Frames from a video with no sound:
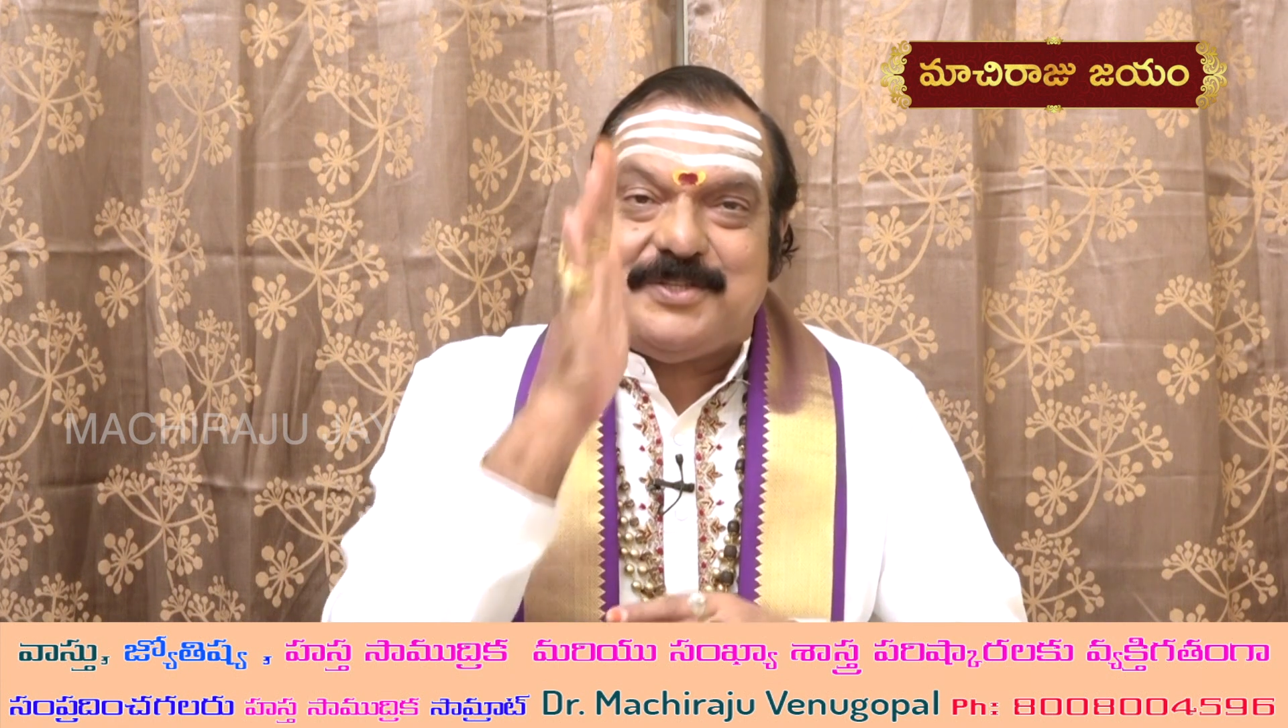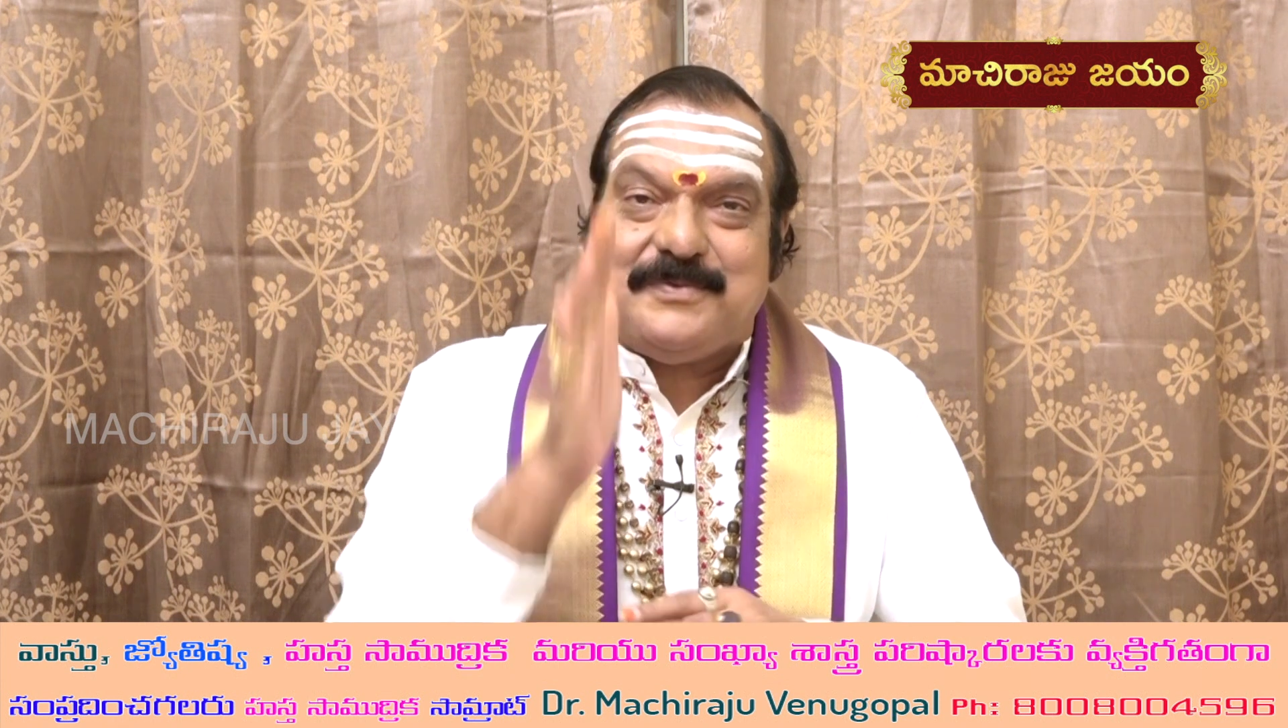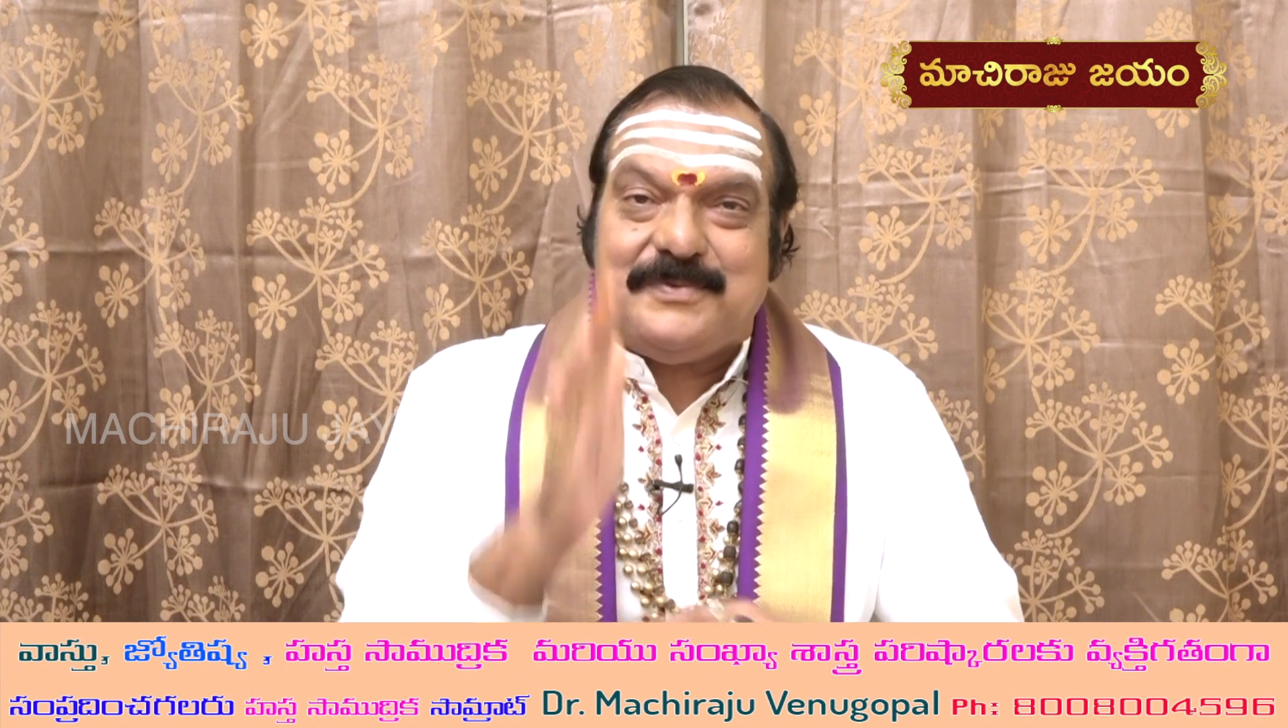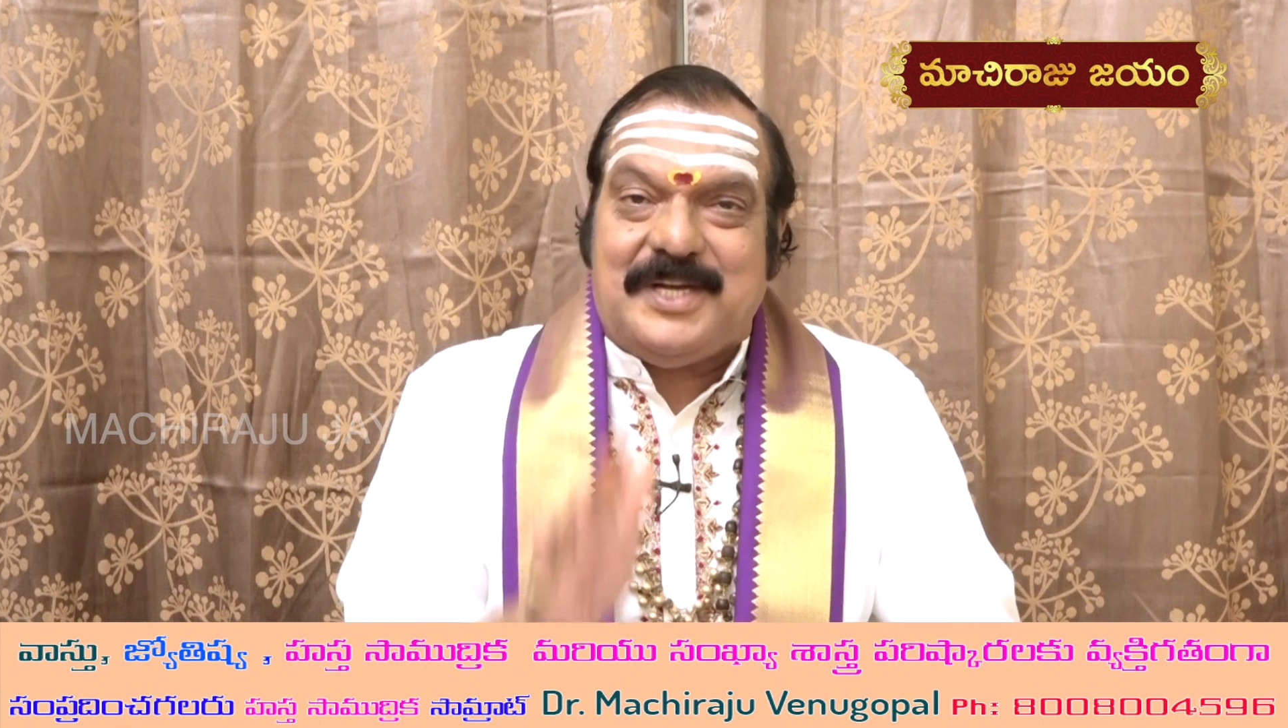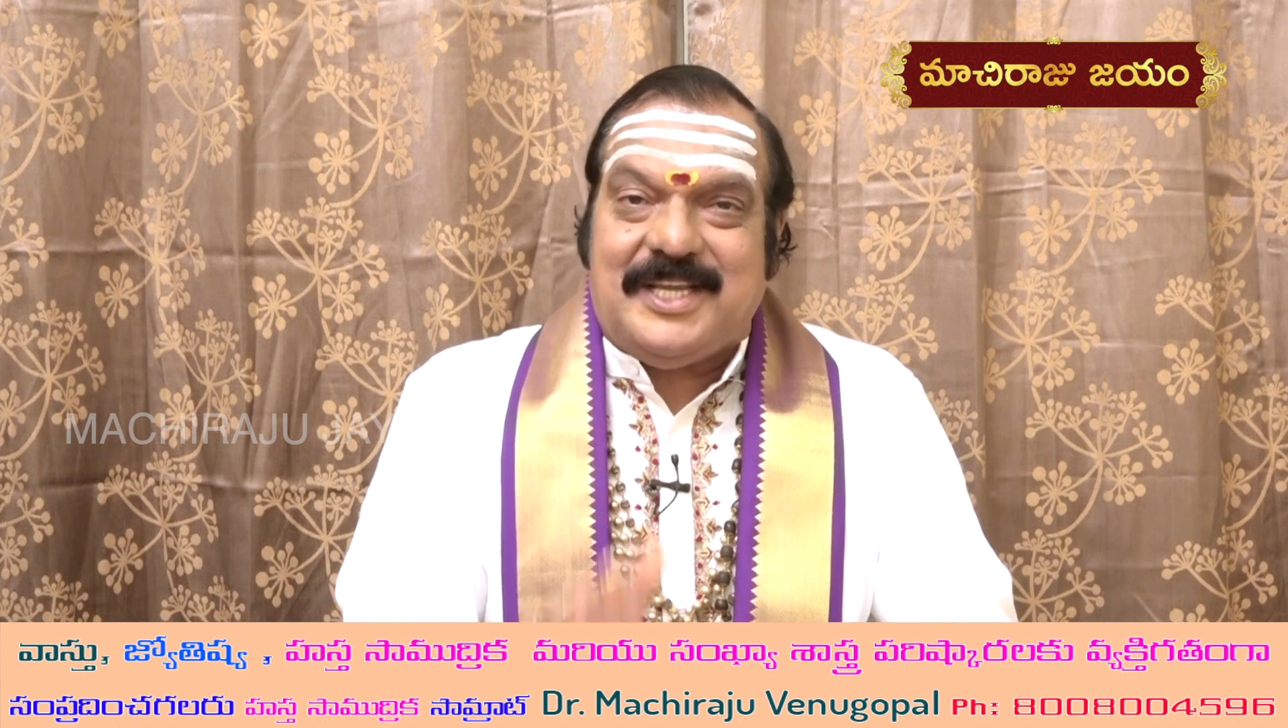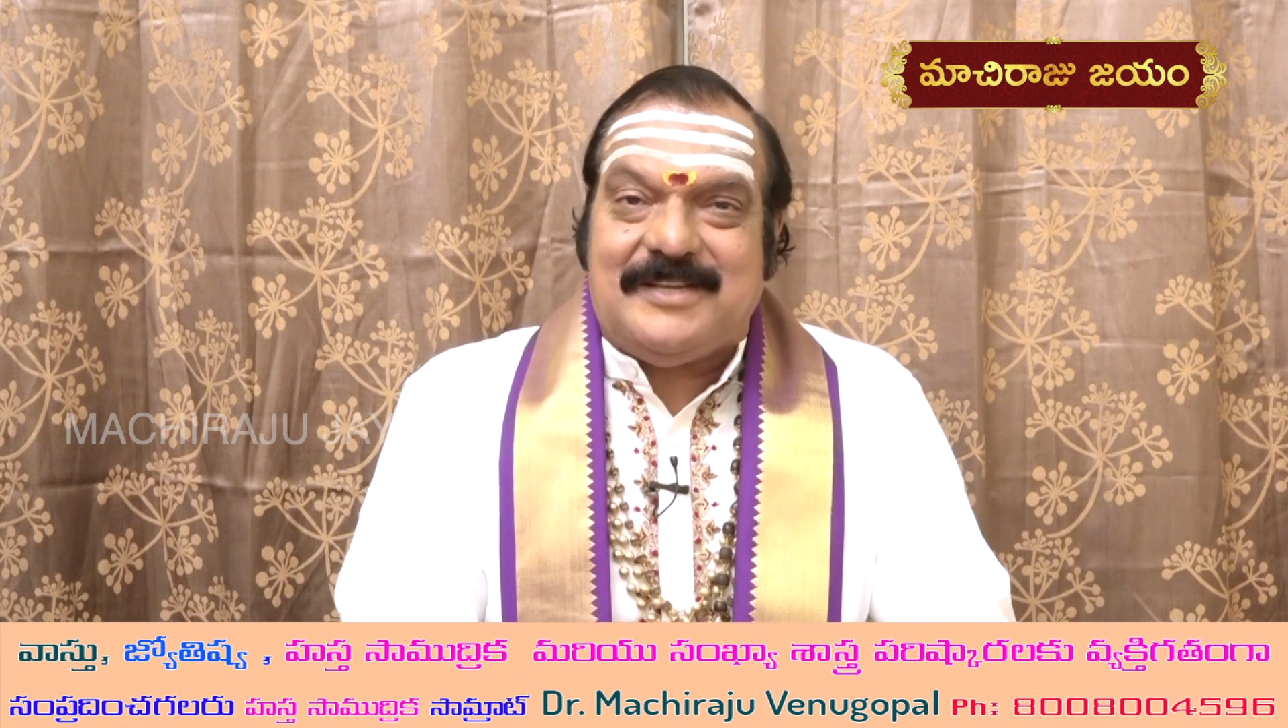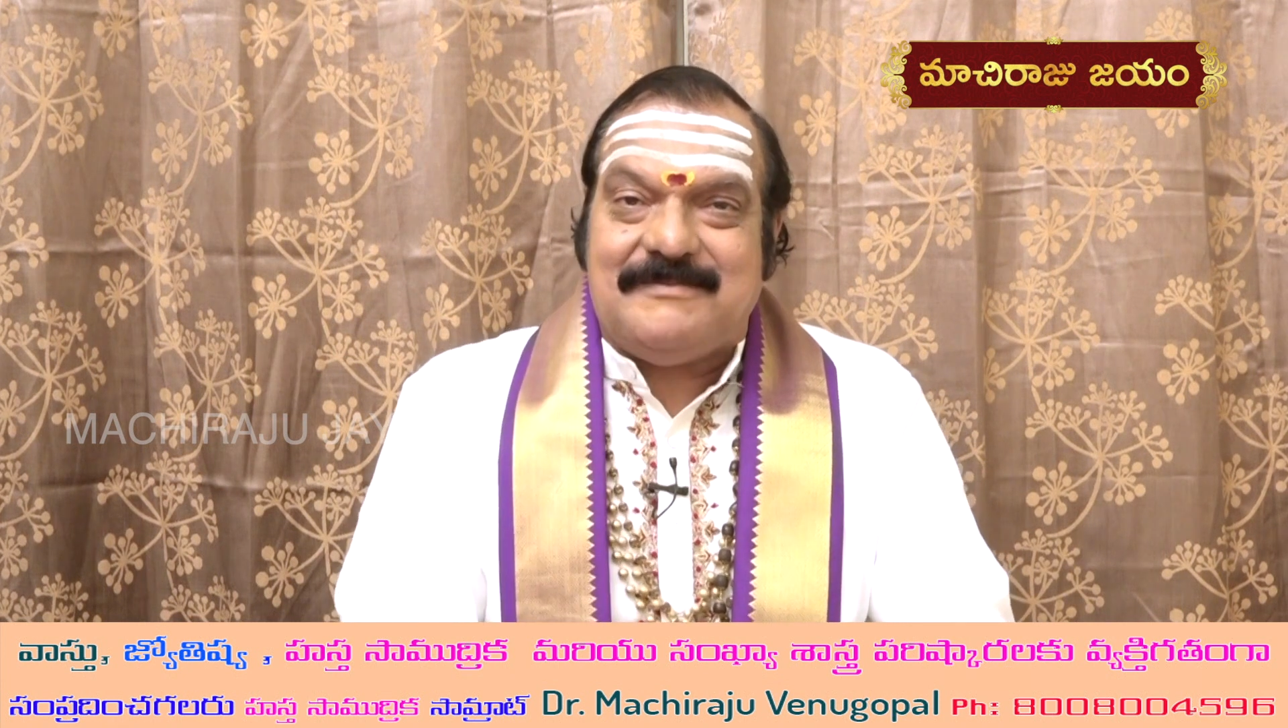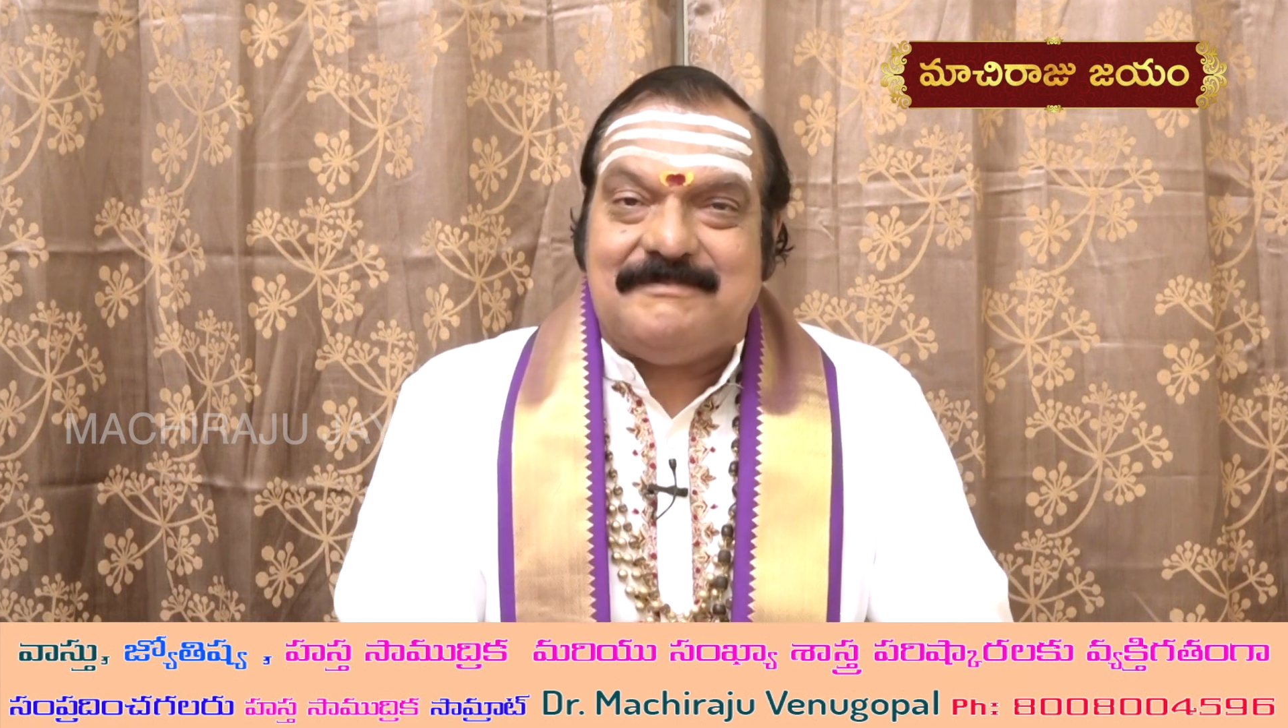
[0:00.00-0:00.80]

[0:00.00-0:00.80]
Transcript: శివుణ్ణి